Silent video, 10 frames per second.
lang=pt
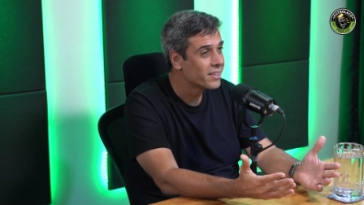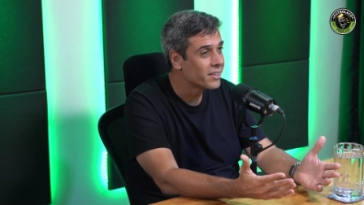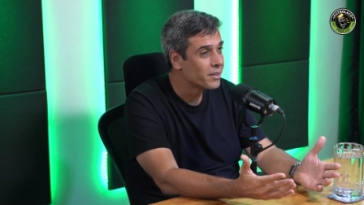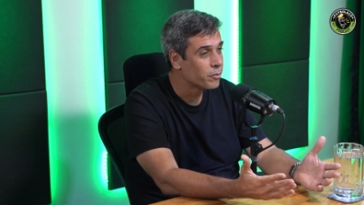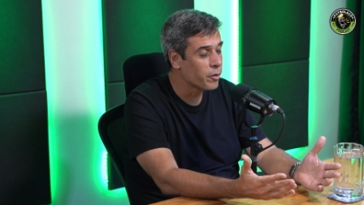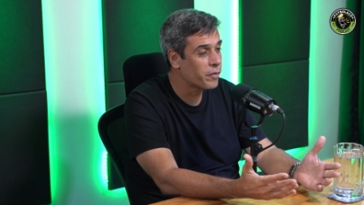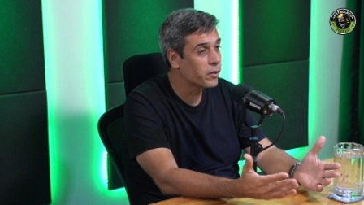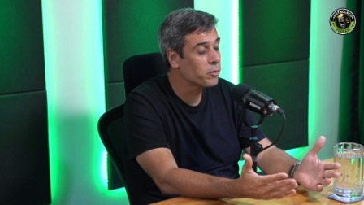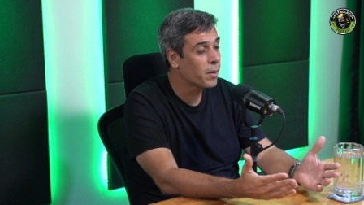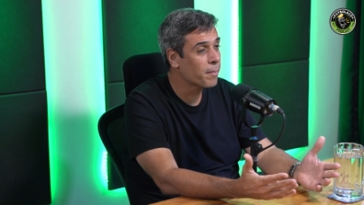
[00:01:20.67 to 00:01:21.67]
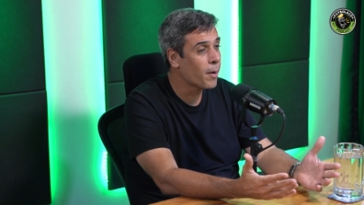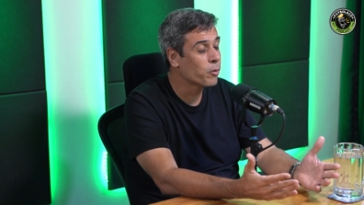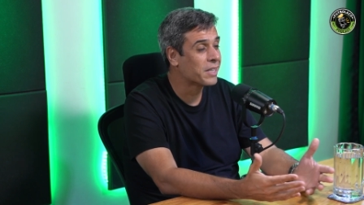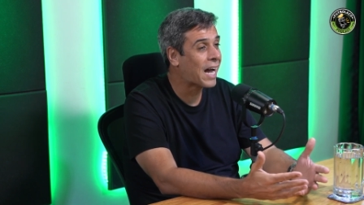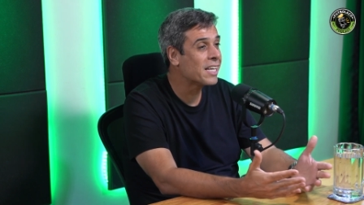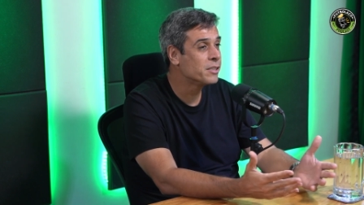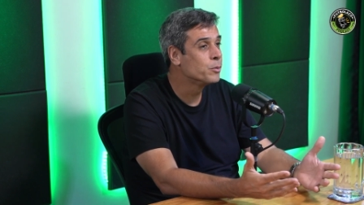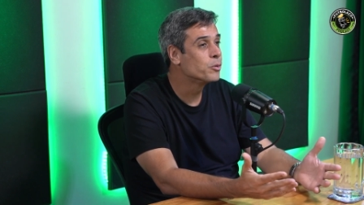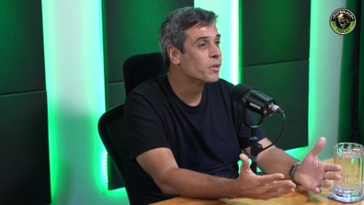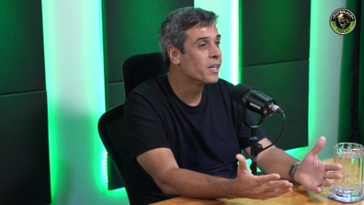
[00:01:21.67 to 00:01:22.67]
Foi feita uma maldade
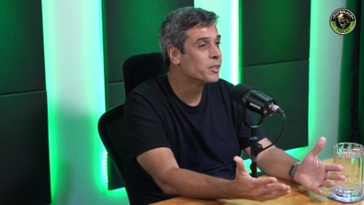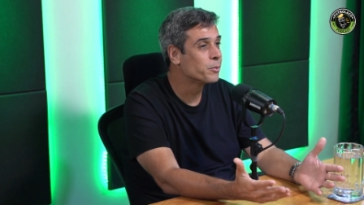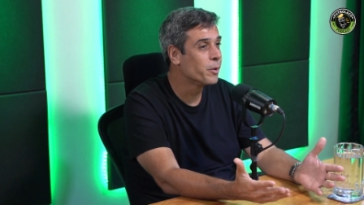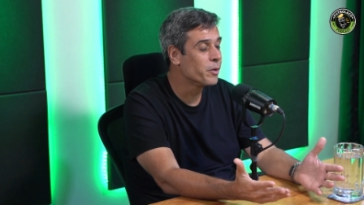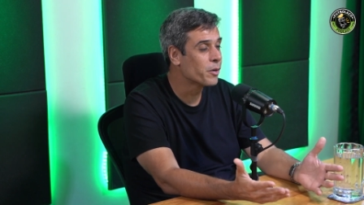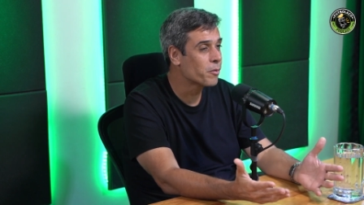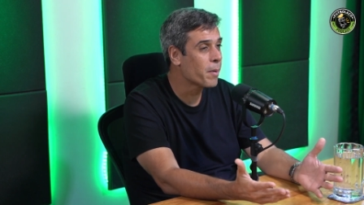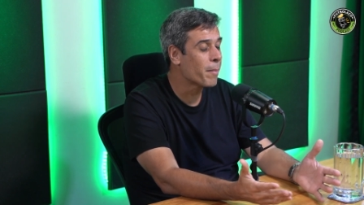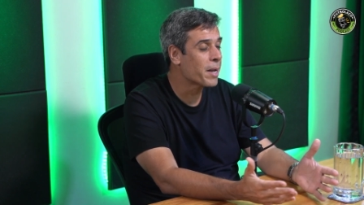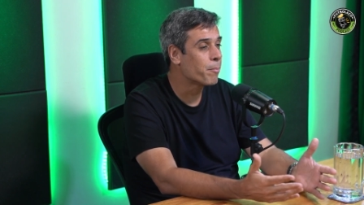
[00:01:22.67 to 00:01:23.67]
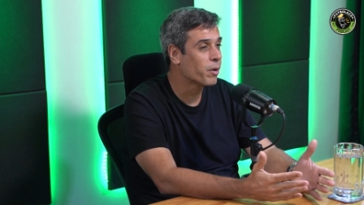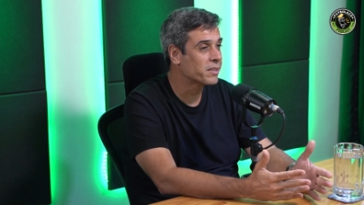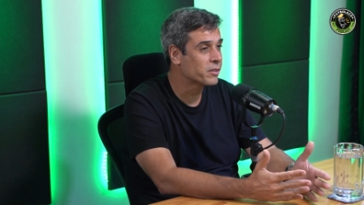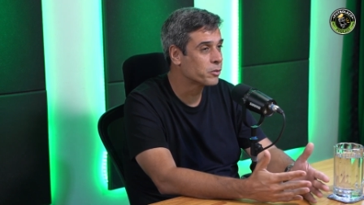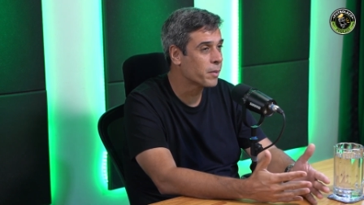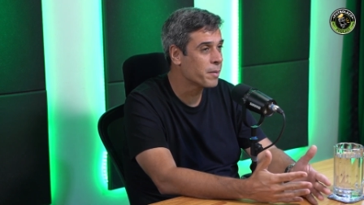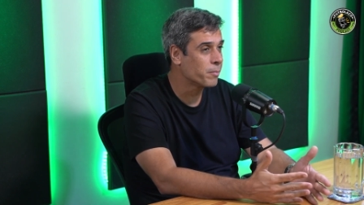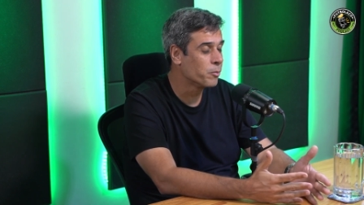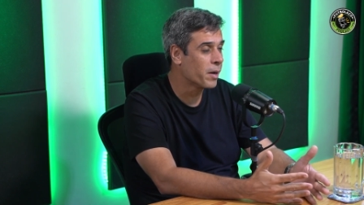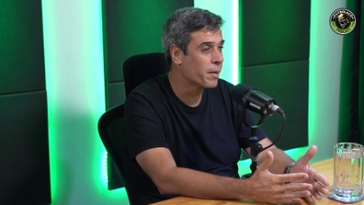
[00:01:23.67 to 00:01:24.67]
muito grande com o Eurico, uma manipulação de uma,
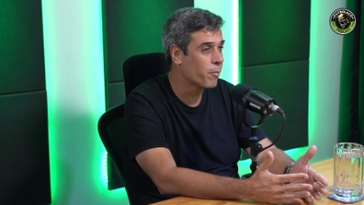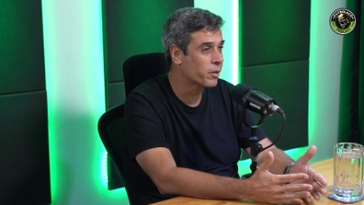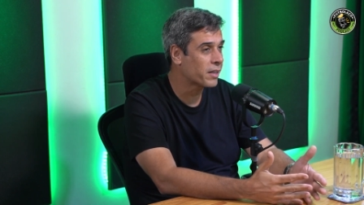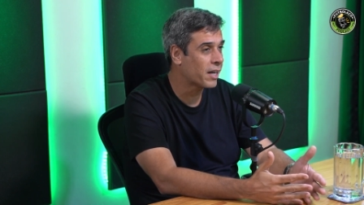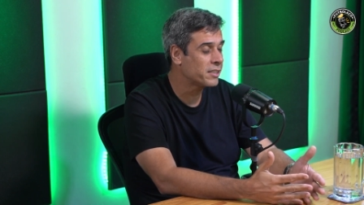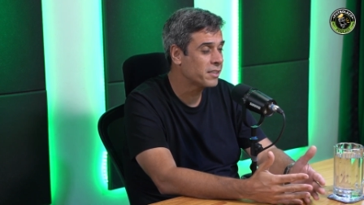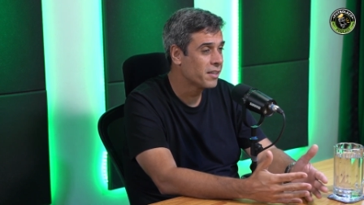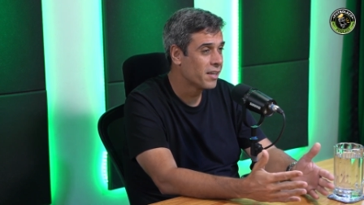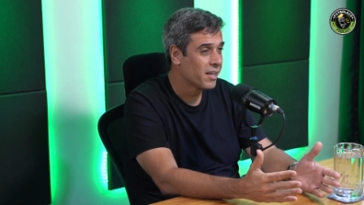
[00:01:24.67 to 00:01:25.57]
de uma reportagem